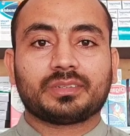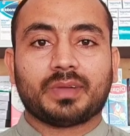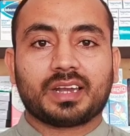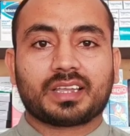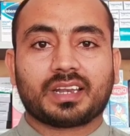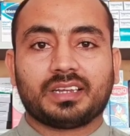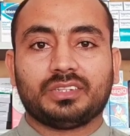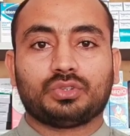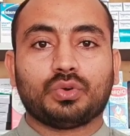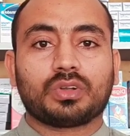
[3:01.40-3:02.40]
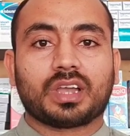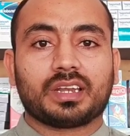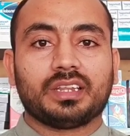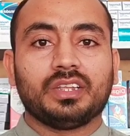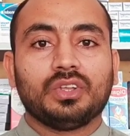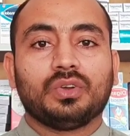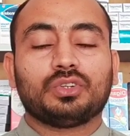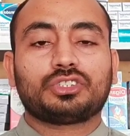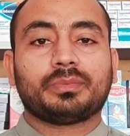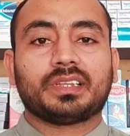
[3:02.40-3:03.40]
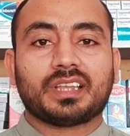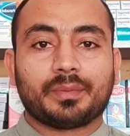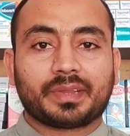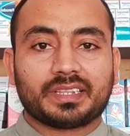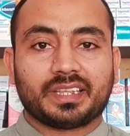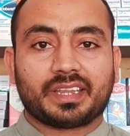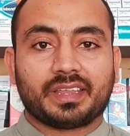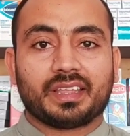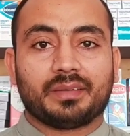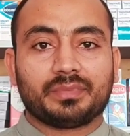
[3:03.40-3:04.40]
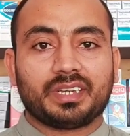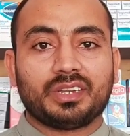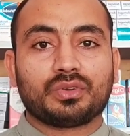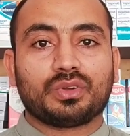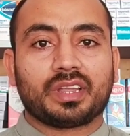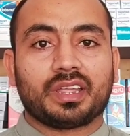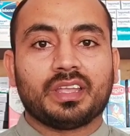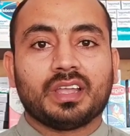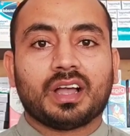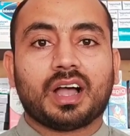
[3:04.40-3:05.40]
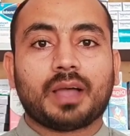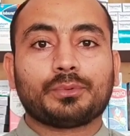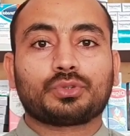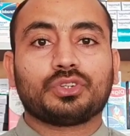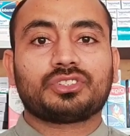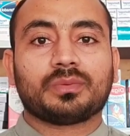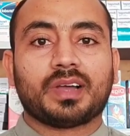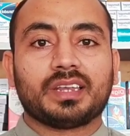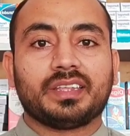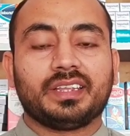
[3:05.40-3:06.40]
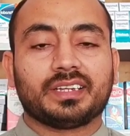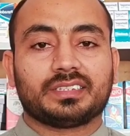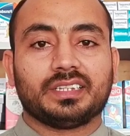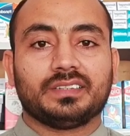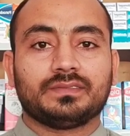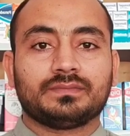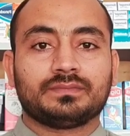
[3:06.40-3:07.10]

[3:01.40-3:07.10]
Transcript: इस्तेमाल कर ली दो कर ली उसके बाद आप कहते हैं कि हम ठीक हो गए आप उसको इस्तेमाल नहीं करते